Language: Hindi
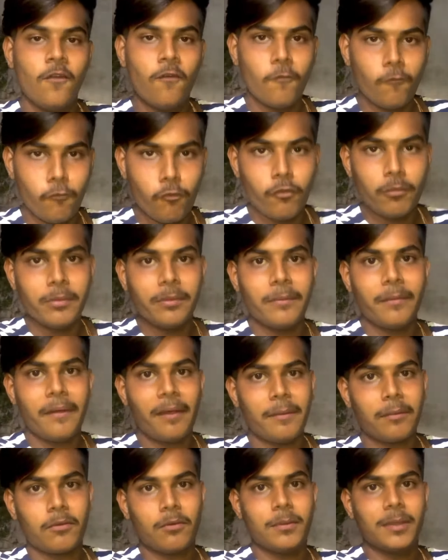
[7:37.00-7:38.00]
वो भी मैं
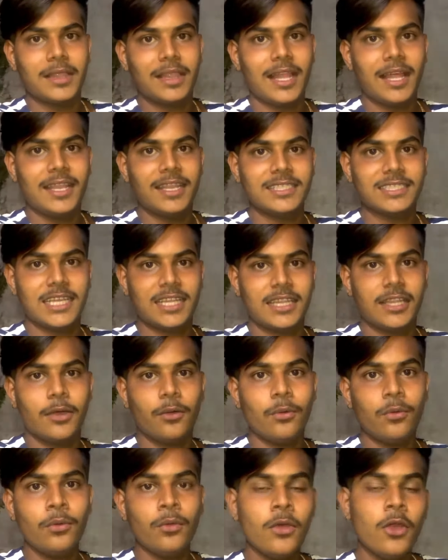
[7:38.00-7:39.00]
आपको बतलाना चाहता
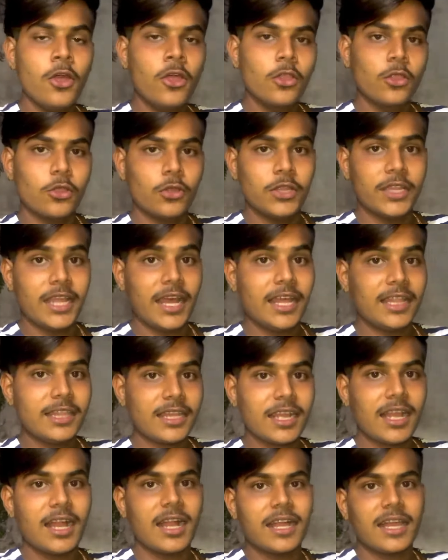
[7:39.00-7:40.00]
हूँ तो यहाँ
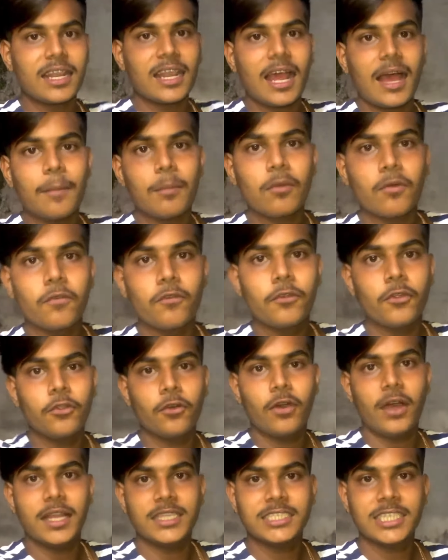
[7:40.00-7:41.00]
तक अगर आपको वीडियो
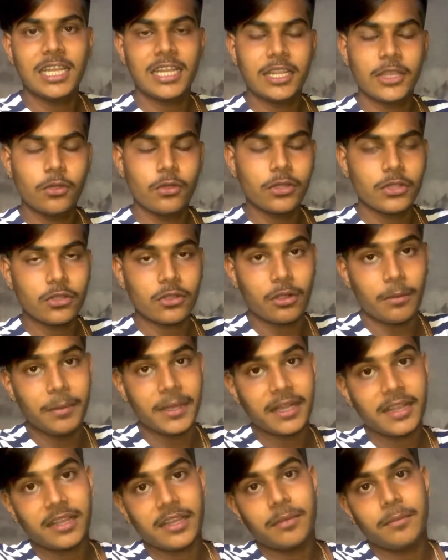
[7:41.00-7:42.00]
अच्छी लगी होगी तो
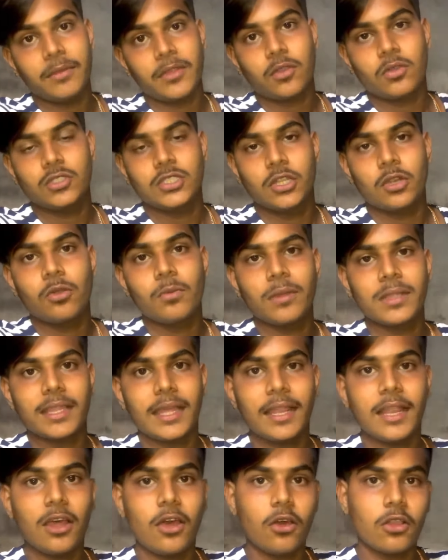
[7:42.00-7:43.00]
कमेंट करके मेरे को ज़रूर
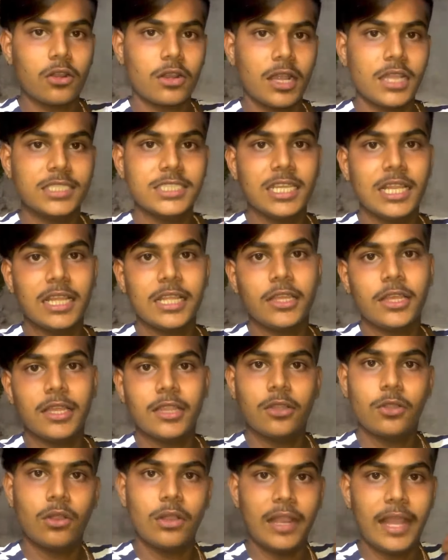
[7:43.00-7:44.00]
बताना और अच्छी लगी है
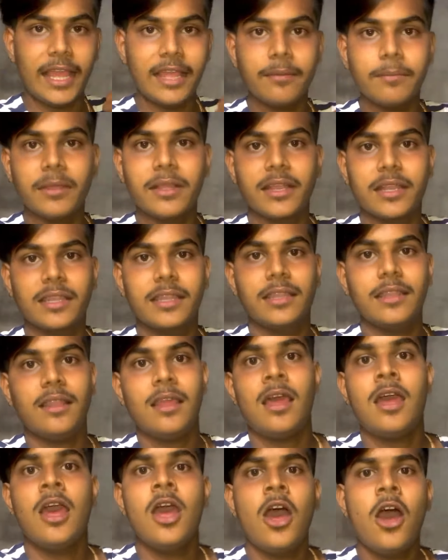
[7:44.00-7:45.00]
तो लाइक भी कर देना
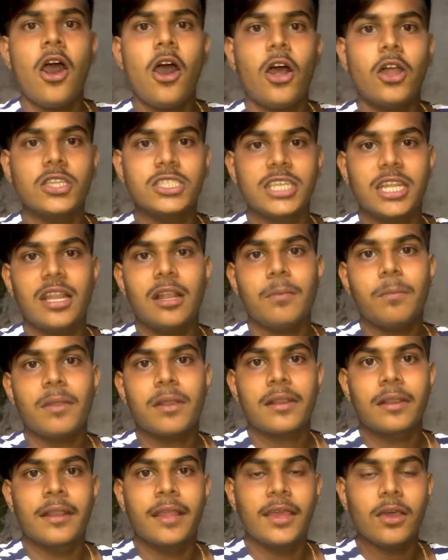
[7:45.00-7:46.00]
और चैनल
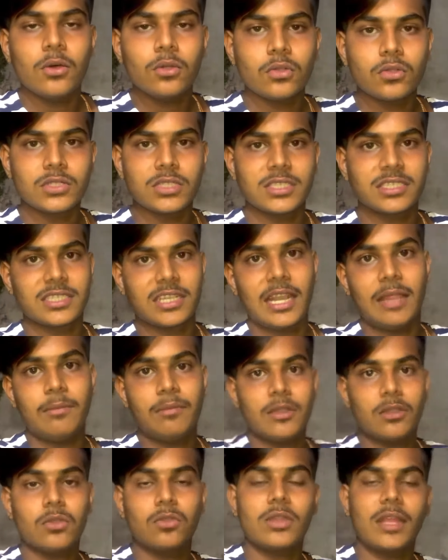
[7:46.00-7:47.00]
पर नए हो तो सब्सक्राइब
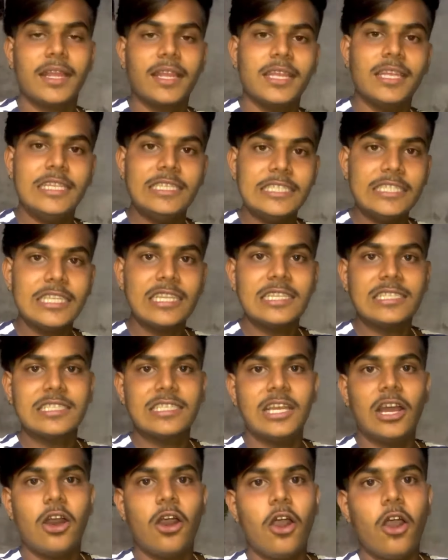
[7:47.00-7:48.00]
कर दो ताकि इसी तरह
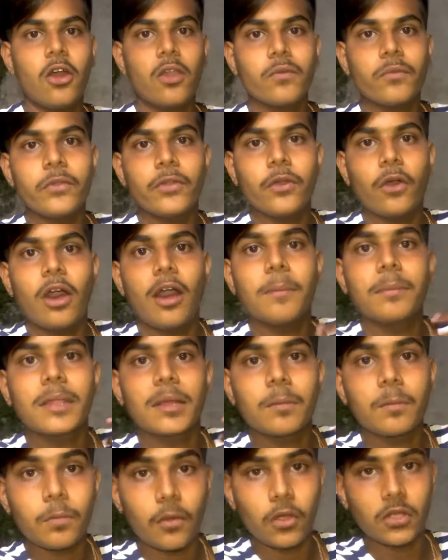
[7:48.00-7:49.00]
से और वीडियो आप
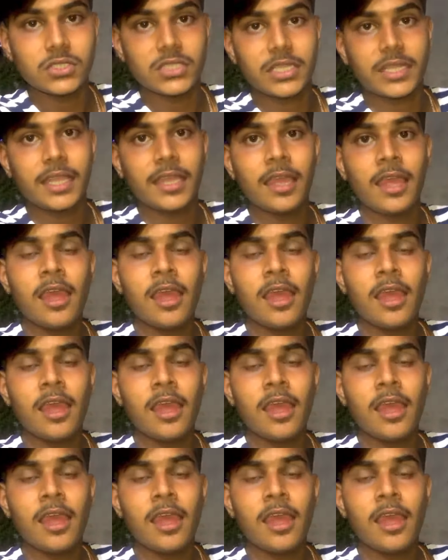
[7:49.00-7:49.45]
तक पहुँच सके